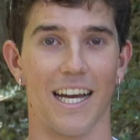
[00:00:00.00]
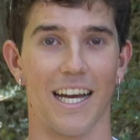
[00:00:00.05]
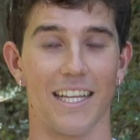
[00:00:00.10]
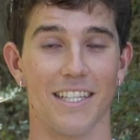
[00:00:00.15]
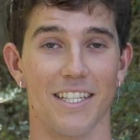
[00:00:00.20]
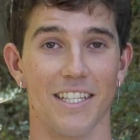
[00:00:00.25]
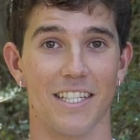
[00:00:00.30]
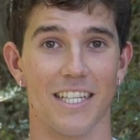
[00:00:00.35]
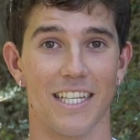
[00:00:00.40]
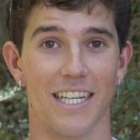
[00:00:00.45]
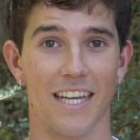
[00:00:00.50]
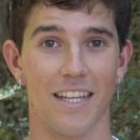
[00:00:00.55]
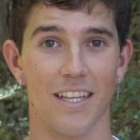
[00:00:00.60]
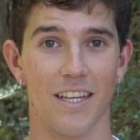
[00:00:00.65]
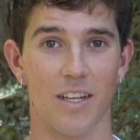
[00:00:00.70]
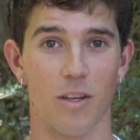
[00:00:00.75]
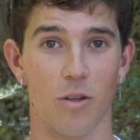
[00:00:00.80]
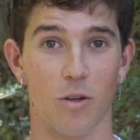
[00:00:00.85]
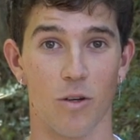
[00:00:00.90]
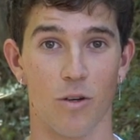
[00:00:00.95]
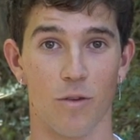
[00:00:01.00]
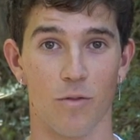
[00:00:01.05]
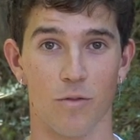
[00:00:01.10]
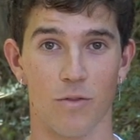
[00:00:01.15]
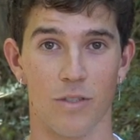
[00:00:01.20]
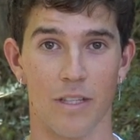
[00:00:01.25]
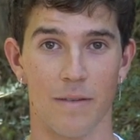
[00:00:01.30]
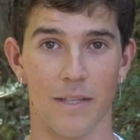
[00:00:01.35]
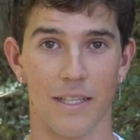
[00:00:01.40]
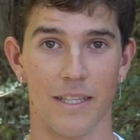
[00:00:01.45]
Antes que nada, lo
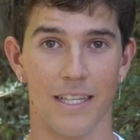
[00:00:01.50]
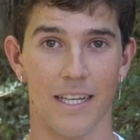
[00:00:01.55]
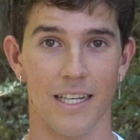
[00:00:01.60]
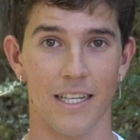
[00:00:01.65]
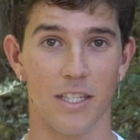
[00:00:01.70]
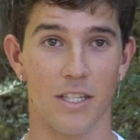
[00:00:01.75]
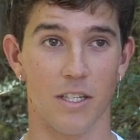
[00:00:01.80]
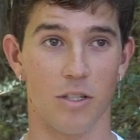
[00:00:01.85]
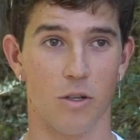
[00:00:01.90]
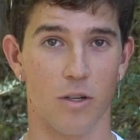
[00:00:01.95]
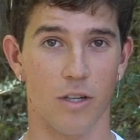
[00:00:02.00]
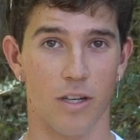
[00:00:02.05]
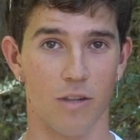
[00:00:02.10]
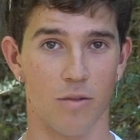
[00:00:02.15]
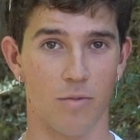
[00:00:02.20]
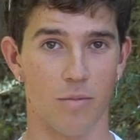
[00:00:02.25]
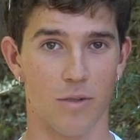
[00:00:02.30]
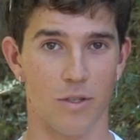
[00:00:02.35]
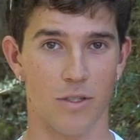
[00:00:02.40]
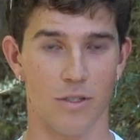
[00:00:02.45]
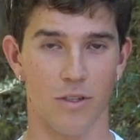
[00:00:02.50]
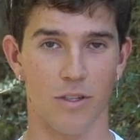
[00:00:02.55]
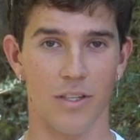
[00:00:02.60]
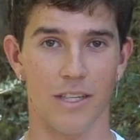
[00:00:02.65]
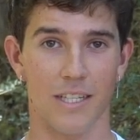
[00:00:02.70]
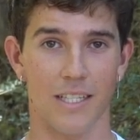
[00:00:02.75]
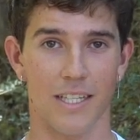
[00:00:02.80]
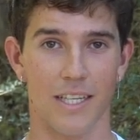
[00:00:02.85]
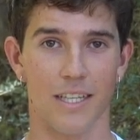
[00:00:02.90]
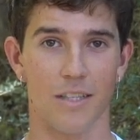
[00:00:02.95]
fundamental es escoger un bastón
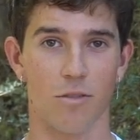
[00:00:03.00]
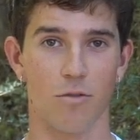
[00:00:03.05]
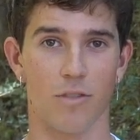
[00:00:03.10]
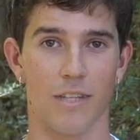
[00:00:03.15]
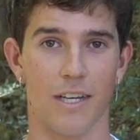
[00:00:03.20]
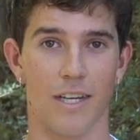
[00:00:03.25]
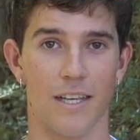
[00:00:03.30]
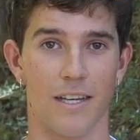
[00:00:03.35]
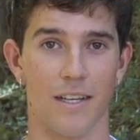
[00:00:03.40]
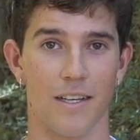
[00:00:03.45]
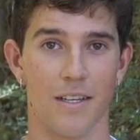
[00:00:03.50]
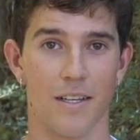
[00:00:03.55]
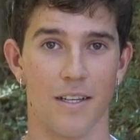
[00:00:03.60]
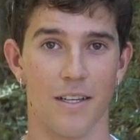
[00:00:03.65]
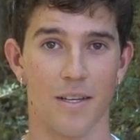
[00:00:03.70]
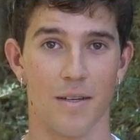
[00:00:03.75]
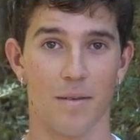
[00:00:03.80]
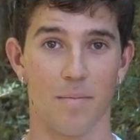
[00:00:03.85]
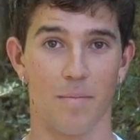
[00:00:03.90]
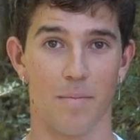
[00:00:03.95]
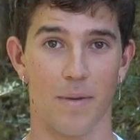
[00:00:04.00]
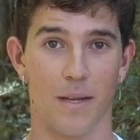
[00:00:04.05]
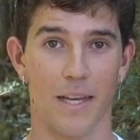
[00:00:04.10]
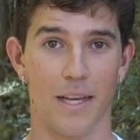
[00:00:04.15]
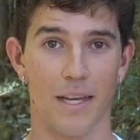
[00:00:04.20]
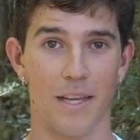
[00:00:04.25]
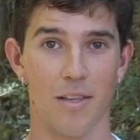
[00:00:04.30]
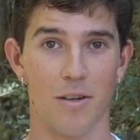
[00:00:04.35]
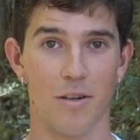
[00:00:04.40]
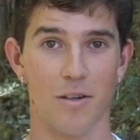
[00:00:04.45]
que sea de tu talla.
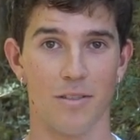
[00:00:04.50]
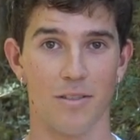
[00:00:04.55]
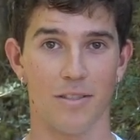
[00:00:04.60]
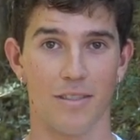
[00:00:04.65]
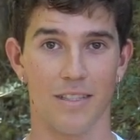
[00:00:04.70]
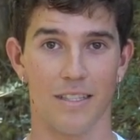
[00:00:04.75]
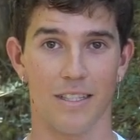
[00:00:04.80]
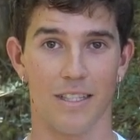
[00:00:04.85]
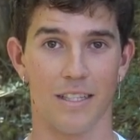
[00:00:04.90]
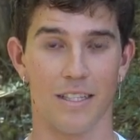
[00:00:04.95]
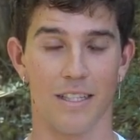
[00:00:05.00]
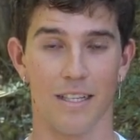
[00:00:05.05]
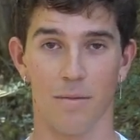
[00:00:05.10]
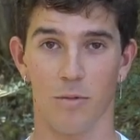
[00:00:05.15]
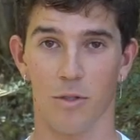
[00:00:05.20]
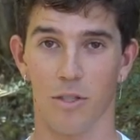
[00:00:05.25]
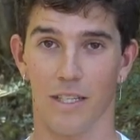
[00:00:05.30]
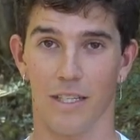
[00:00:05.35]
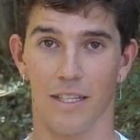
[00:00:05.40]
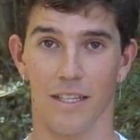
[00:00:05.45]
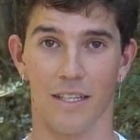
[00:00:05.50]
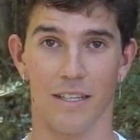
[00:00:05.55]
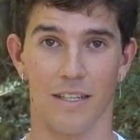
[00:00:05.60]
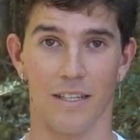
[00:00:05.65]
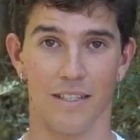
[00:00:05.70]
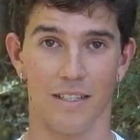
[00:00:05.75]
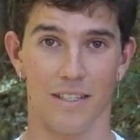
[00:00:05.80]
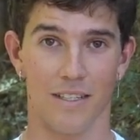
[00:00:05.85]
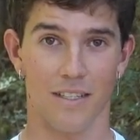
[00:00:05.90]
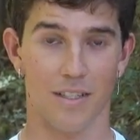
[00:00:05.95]
Para ello, tendremos que
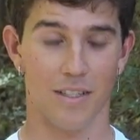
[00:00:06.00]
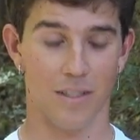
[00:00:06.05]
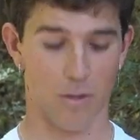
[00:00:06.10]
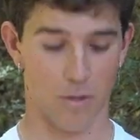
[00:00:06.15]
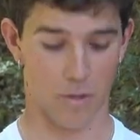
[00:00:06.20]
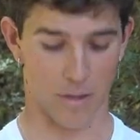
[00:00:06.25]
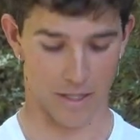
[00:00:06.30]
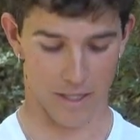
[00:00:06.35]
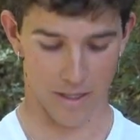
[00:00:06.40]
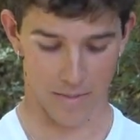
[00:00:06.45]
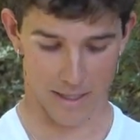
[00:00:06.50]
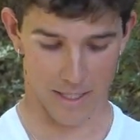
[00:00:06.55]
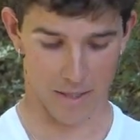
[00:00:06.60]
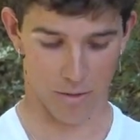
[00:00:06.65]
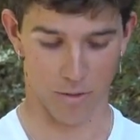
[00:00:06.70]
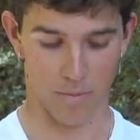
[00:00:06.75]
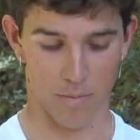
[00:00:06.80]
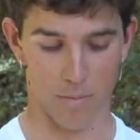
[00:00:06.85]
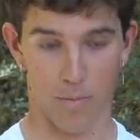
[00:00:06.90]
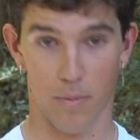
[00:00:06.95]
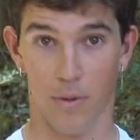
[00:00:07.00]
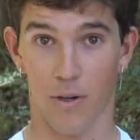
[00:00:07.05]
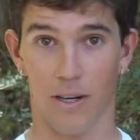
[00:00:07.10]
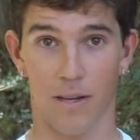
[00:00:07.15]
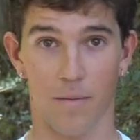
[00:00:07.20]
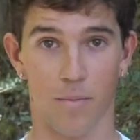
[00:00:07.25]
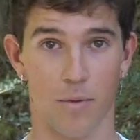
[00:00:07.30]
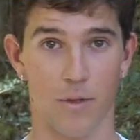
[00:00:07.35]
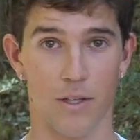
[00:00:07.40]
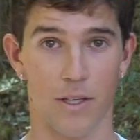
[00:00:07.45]
coger el bastón por
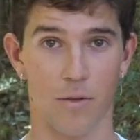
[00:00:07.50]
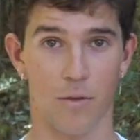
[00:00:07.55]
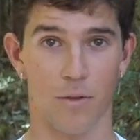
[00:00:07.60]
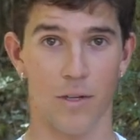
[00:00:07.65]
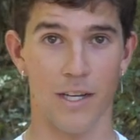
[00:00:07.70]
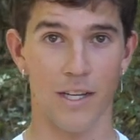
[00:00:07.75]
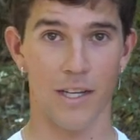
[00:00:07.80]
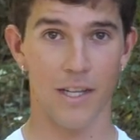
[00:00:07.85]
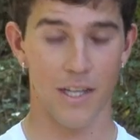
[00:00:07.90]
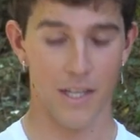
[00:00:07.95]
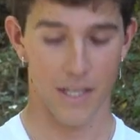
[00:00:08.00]
la empuñadura